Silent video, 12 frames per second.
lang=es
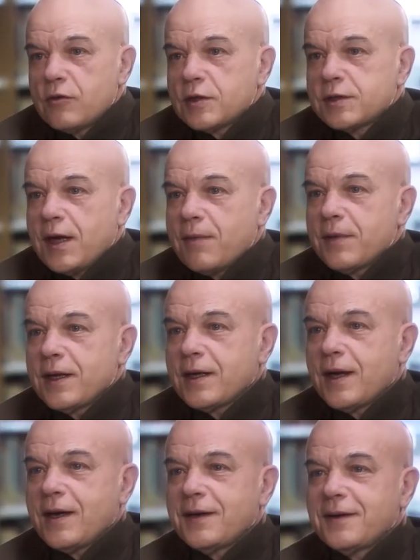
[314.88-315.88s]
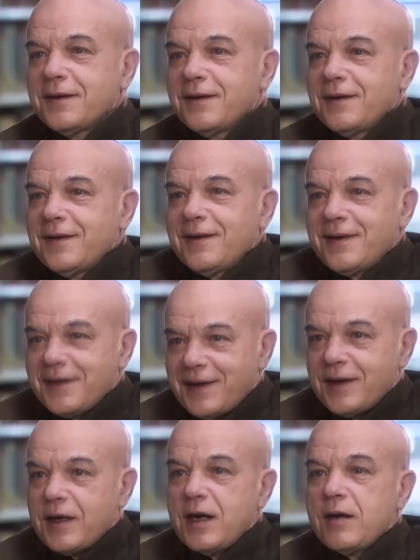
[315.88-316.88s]
nuestra meca.
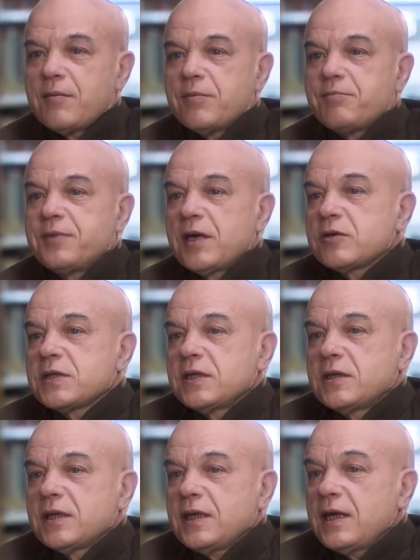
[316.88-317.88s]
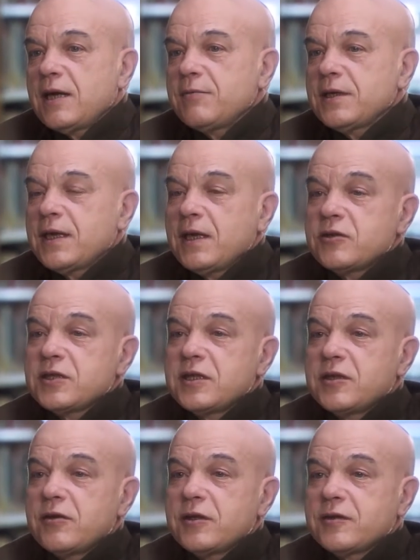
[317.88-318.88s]
Exactamente. Era la, meca de los
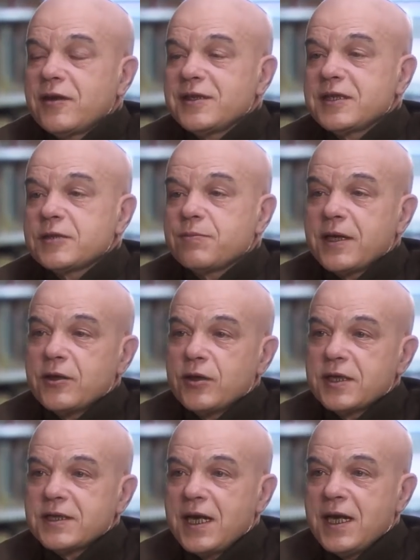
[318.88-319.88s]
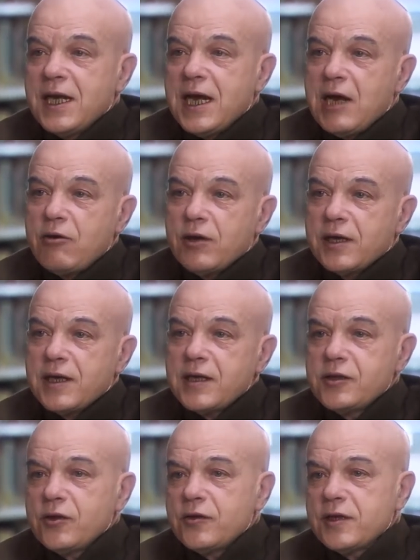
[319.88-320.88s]
intelectuales españoles, aunque ya
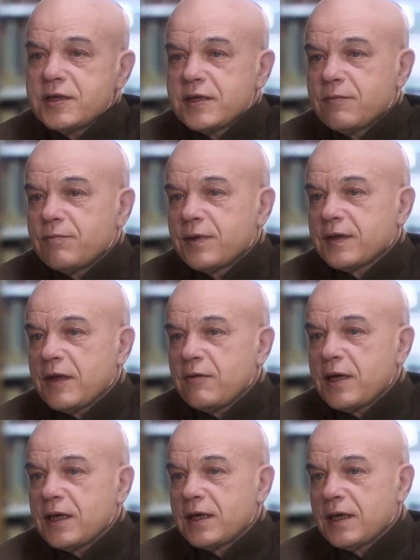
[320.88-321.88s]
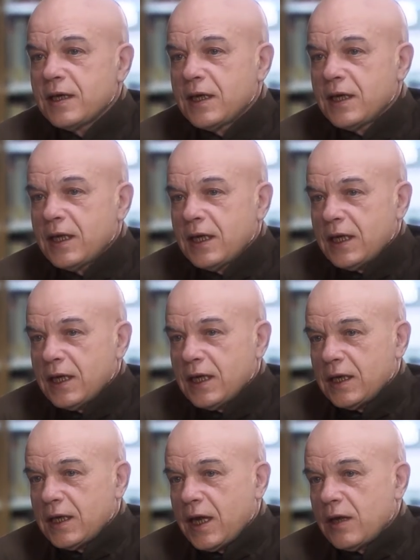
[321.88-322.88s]
entonces empezaban
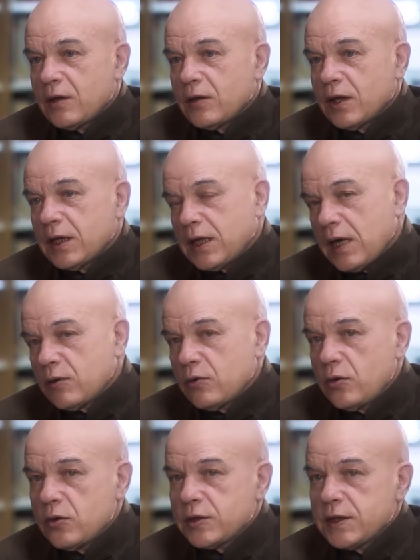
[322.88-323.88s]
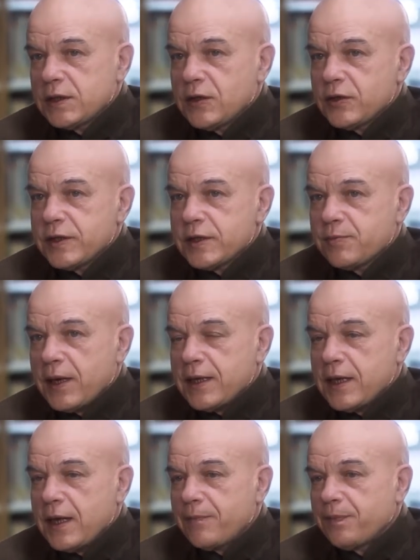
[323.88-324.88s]
en algunos sitios de
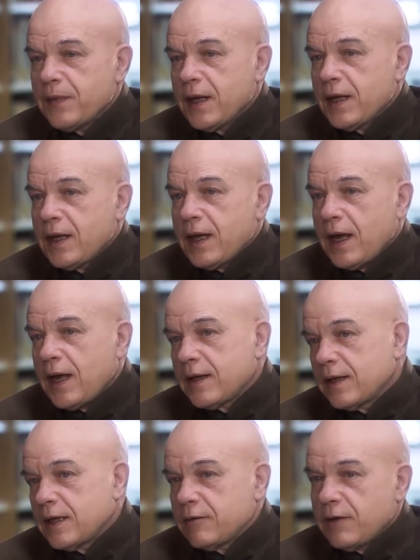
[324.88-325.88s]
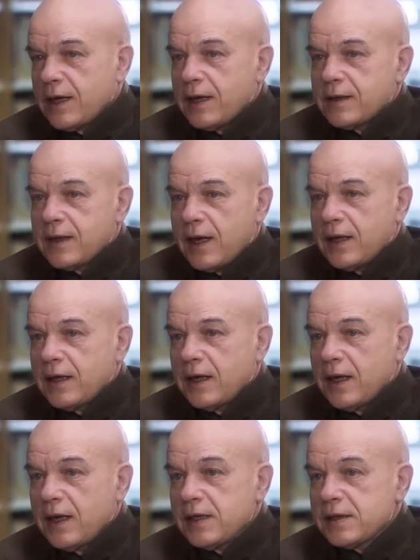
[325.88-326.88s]
España a derivar hacia el
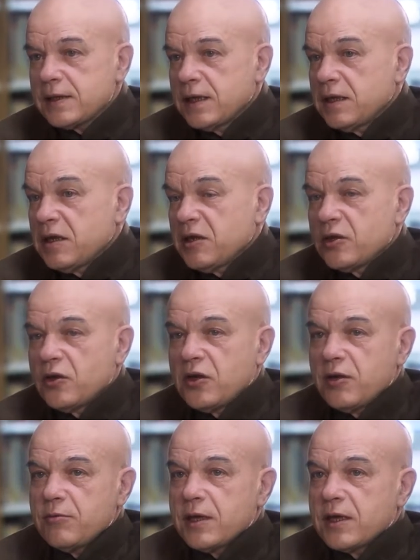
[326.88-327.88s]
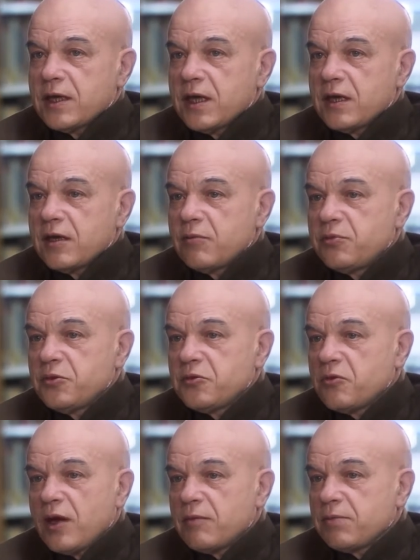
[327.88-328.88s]
inglés yo que me crié en
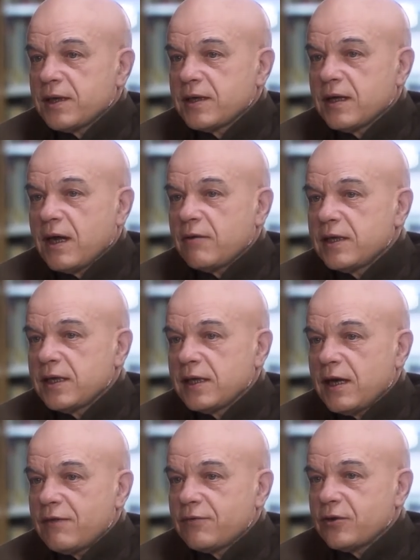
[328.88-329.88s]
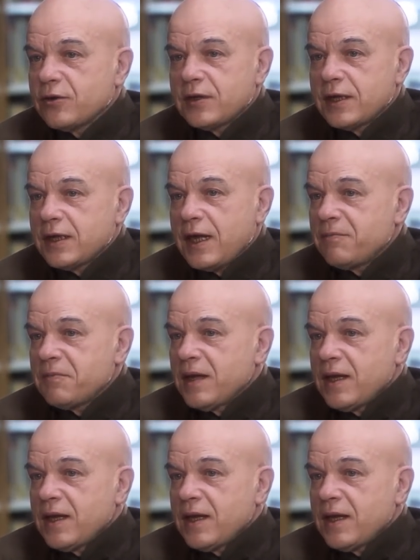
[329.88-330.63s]
Guipúzcoa y prácticamente en la frontera,